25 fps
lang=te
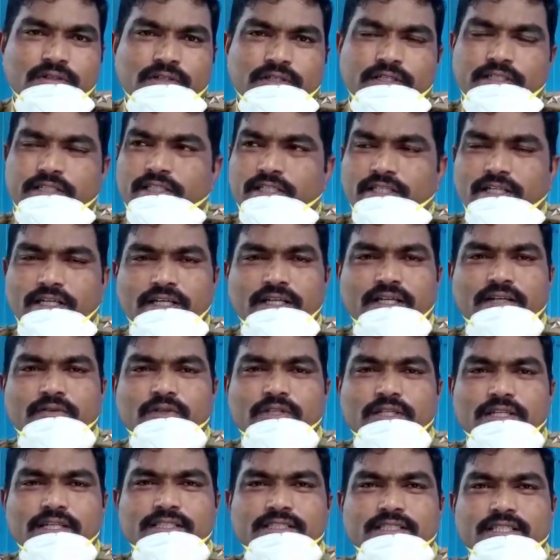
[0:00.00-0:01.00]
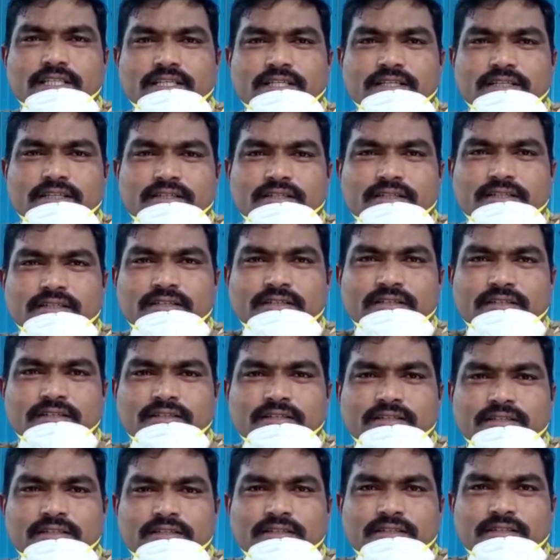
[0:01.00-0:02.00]
ఇది ఇలాగే వదిలేస్తే
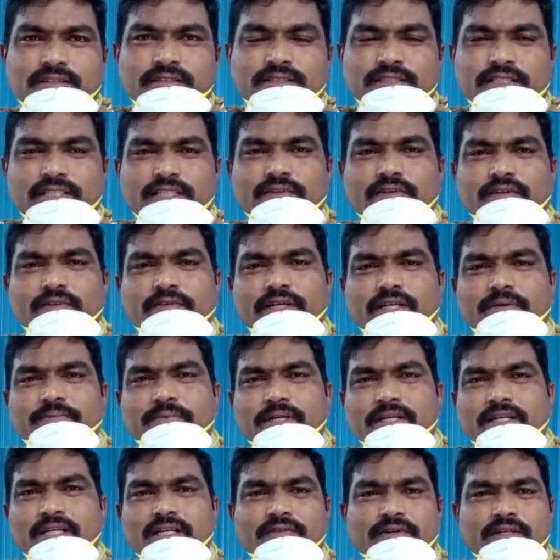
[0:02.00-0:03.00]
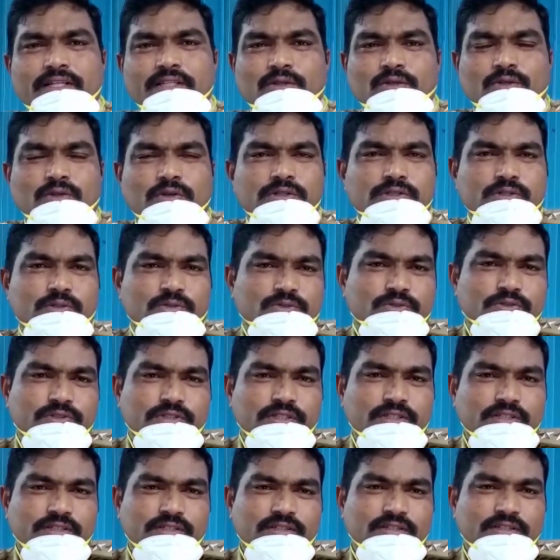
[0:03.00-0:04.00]
తీవ్రమైన పరిణామాలు ఎదుర్కోవాల్సి
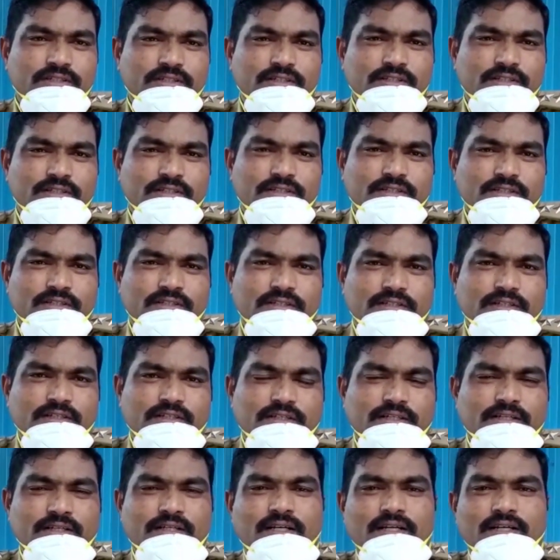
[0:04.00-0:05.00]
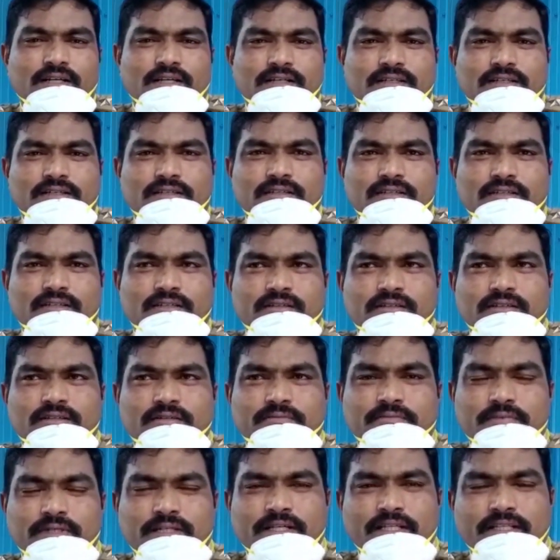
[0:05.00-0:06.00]
వస్తుంది ఇంకా
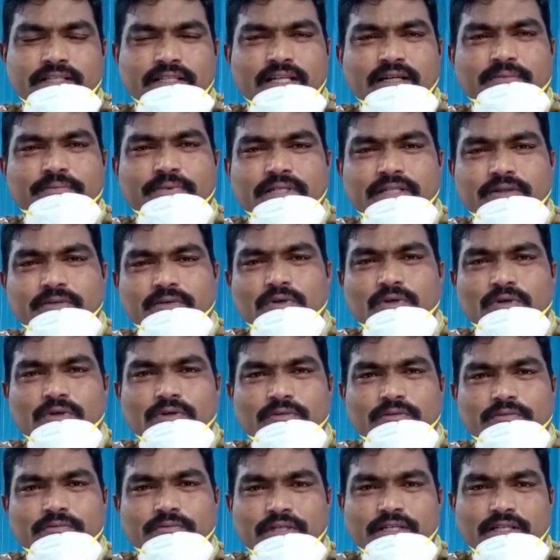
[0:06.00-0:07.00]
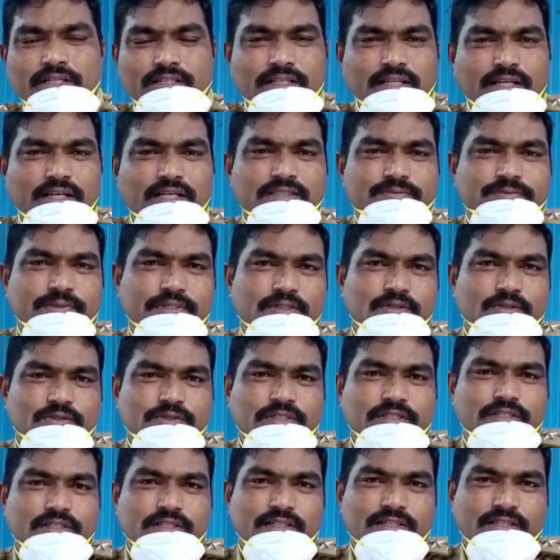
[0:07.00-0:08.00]
మన నంద్యాల పట్టణంలో మన నంద్యాల హాస్పిటల్
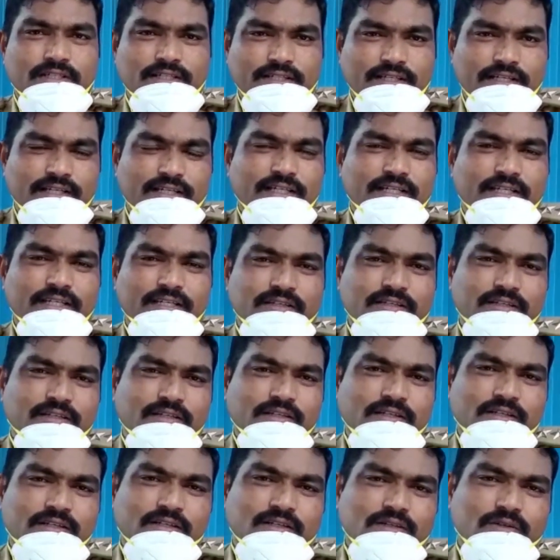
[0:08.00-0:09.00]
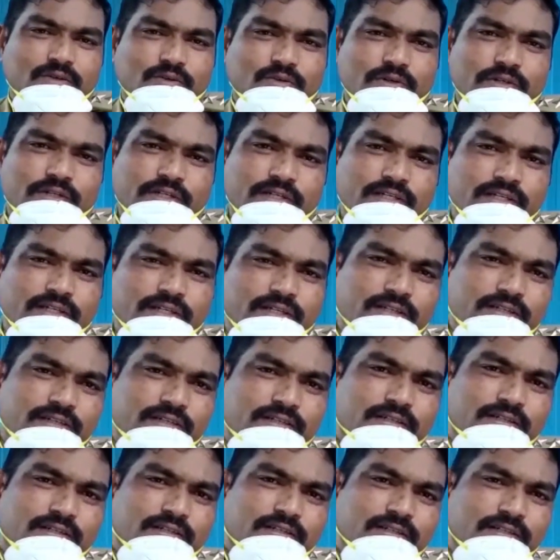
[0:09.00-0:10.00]
నుంచి డైలీ కొన్ని
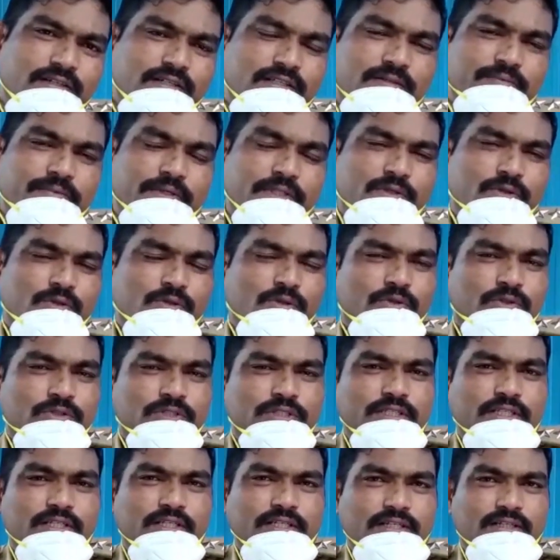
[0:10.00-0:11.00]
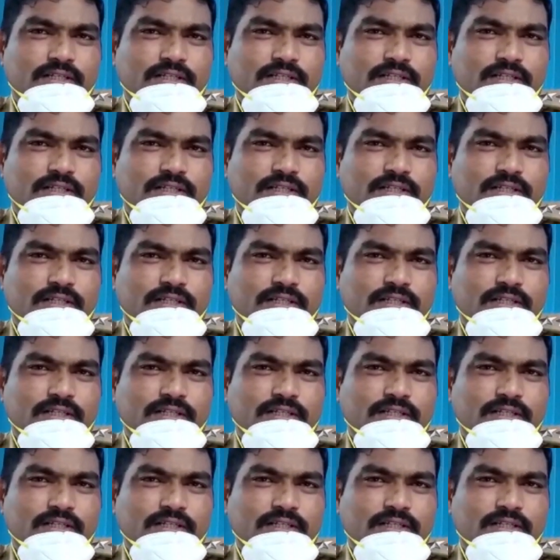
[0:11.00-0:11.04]
గత పది రోజుల నుంచి